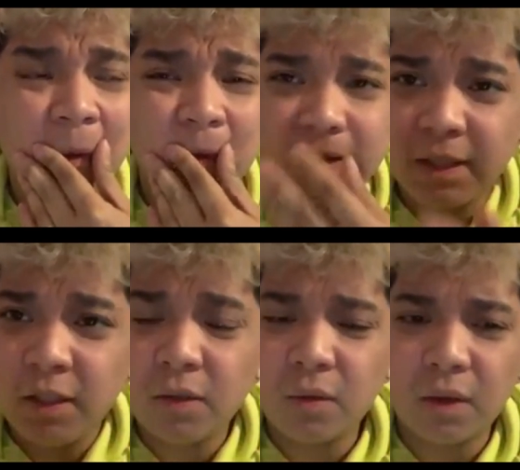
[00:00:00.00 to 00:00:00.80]

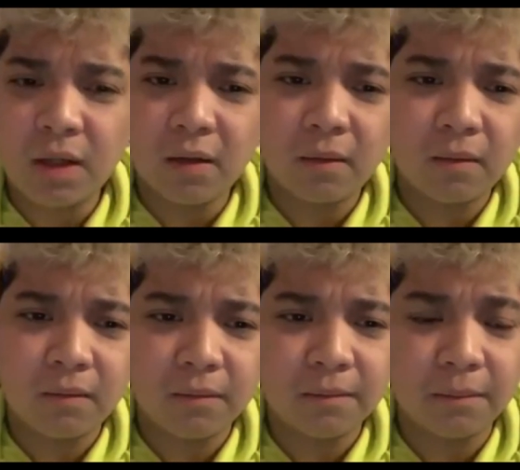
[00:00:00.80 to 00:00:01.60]
sino ang
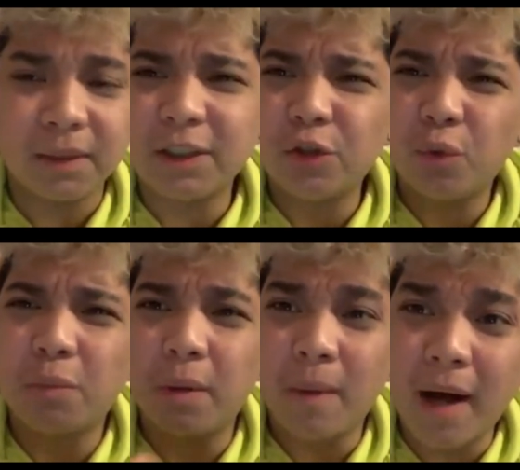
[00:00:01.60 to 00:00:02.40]
matinong
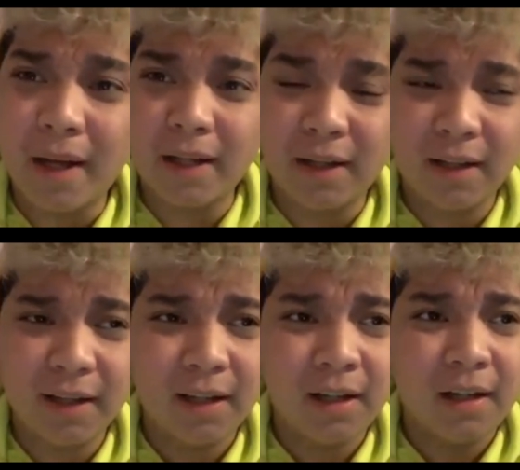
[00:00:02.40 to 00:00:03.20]
babae
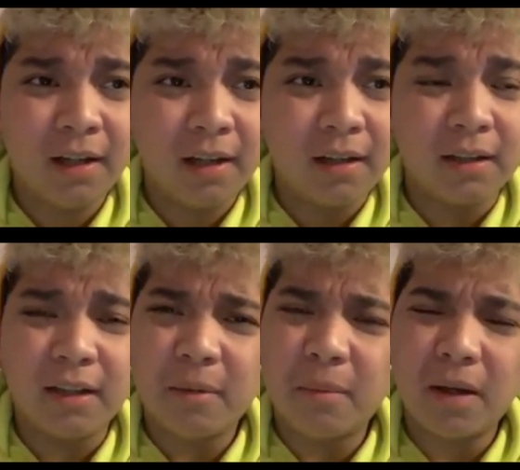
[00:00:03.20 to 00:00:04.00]

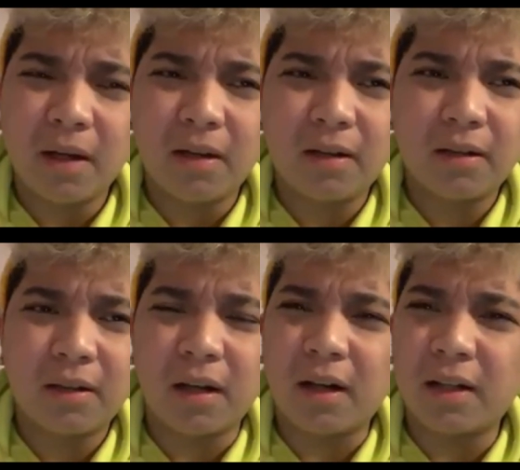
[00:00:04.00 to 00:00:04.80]
na
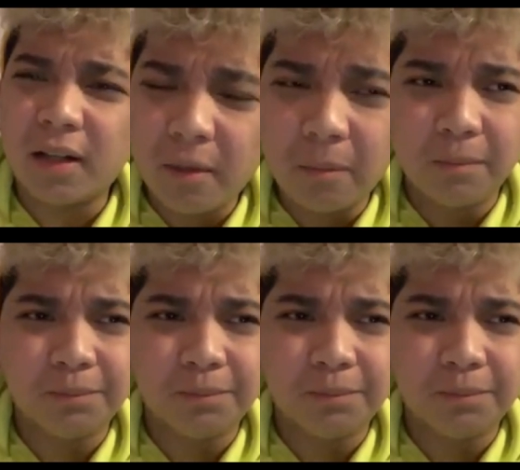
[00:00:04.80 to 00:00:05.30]
magka-club